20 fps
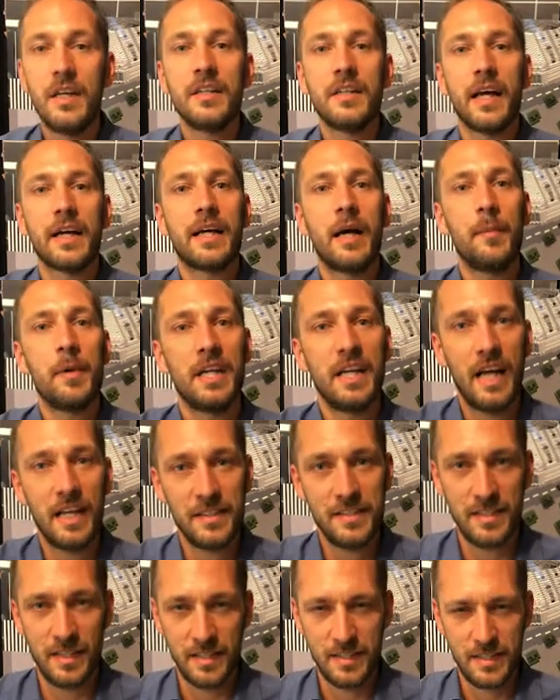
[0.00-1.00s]
Da kann man
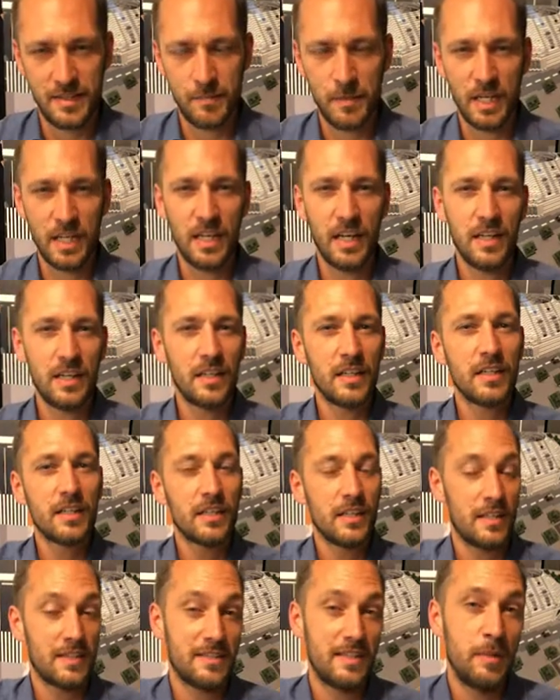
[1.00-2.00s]
ansetzen, man kann
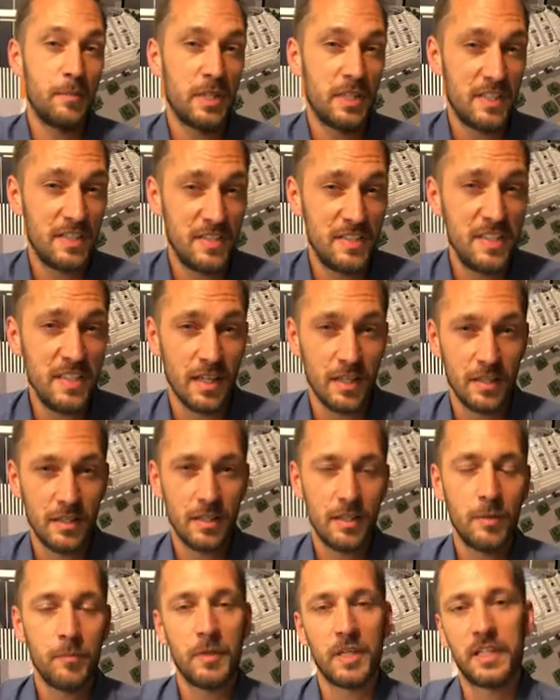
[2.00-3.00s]
das thematisieren,
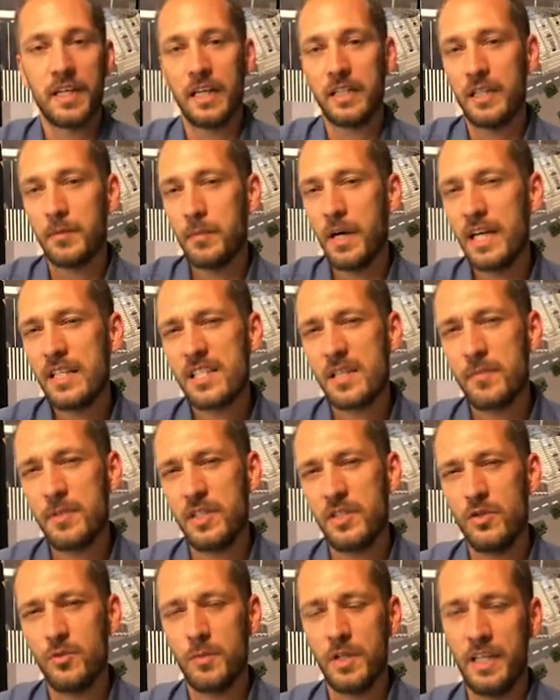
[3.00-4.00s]
man kann gemeinsam
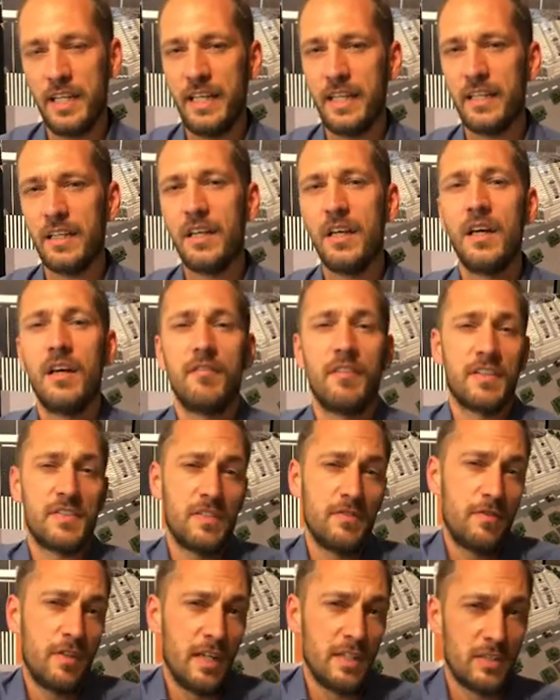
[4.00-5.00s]
mit ihnen überlegen, was
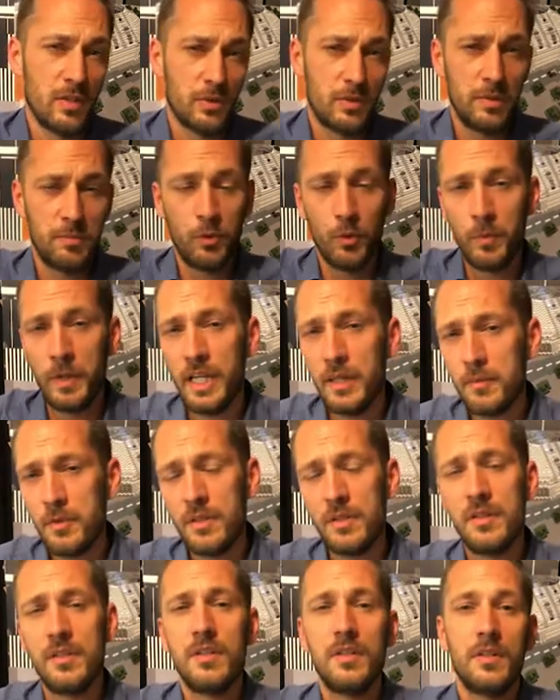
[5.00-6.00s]
sind vielleicht auch die
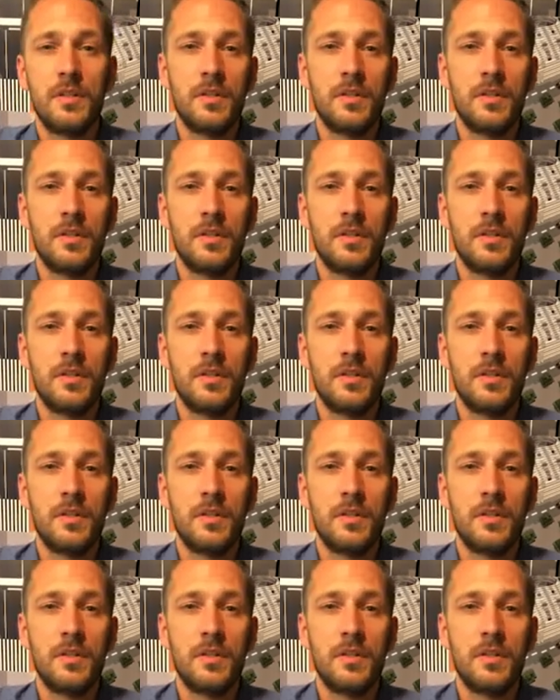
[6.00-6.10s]
Probleme